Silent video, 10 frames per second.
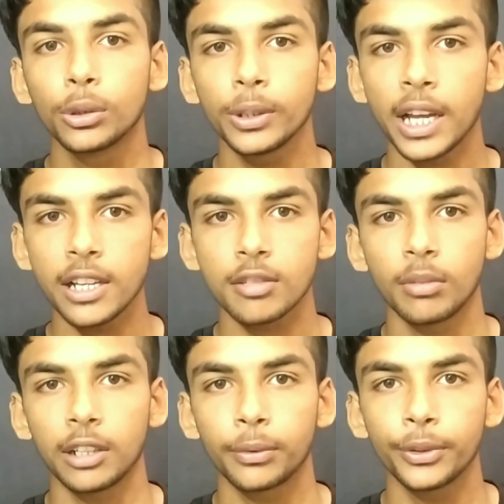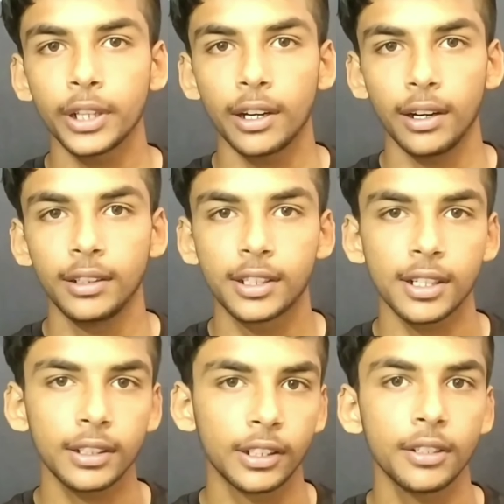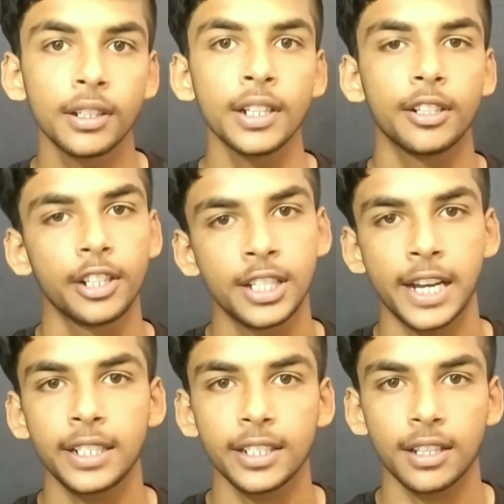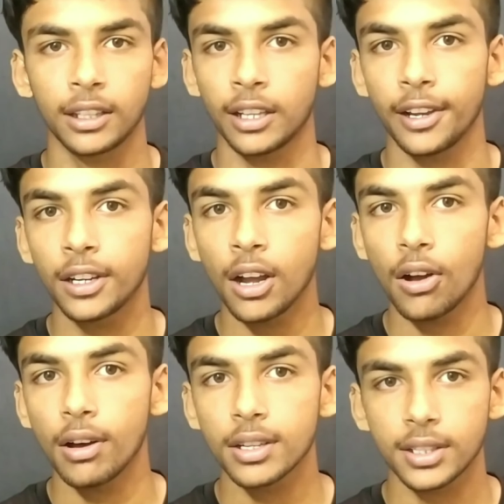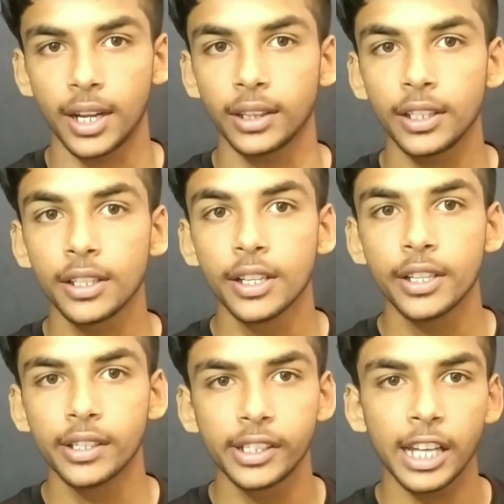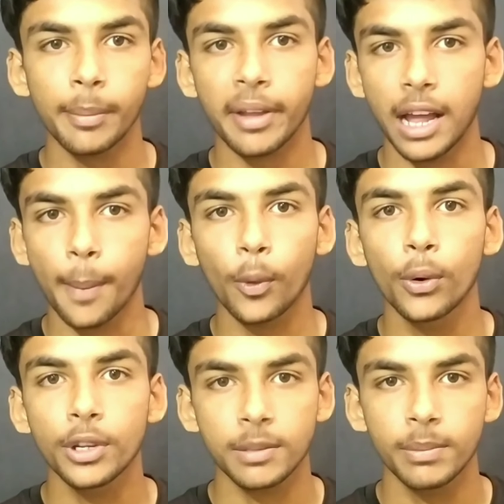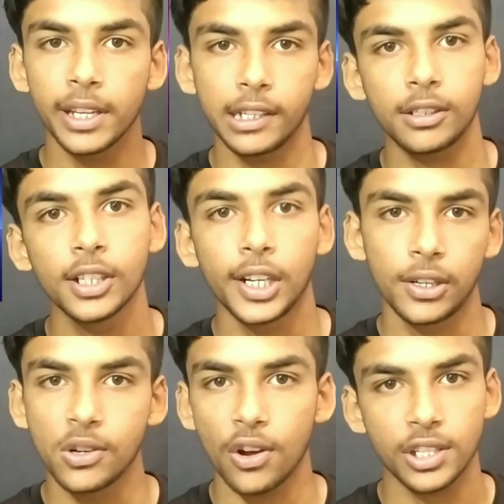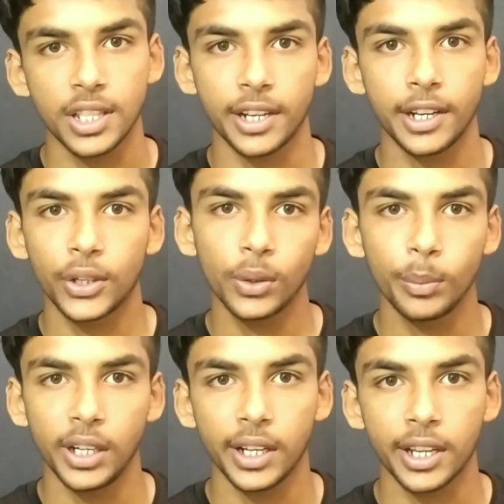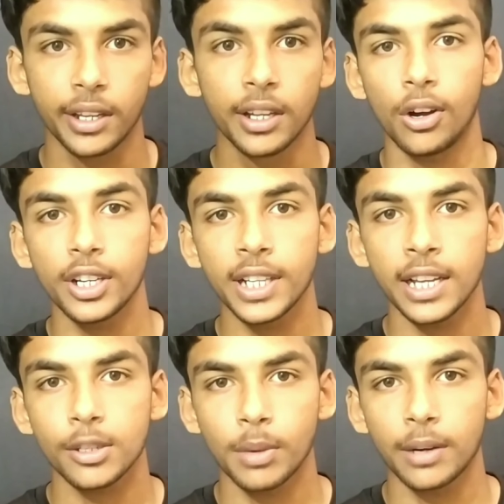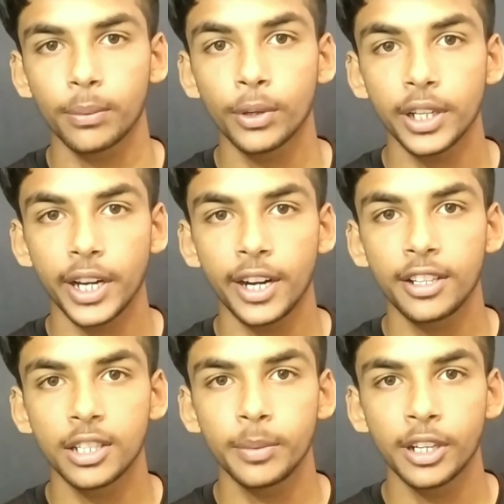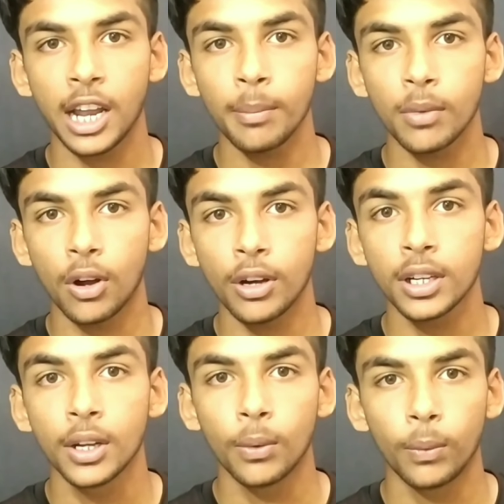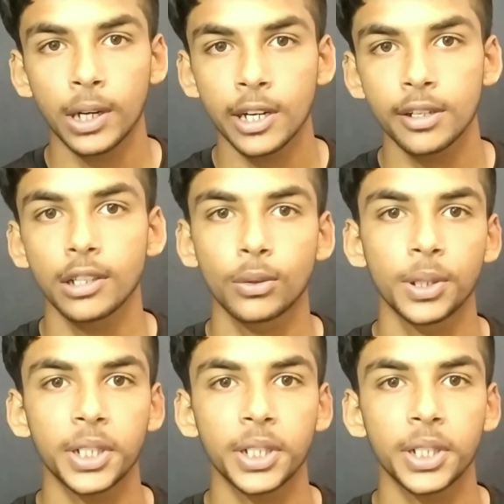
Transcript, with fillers: तो यह स्मार्टफोन अल्ट्रा थिन डिजाइन के साथ आएगा और साथ ही रियर में आपको इसमें एक नॉच देखने को मिलेगी और यह स्मार्टफोन एट जी रैम और वन हंड्रेड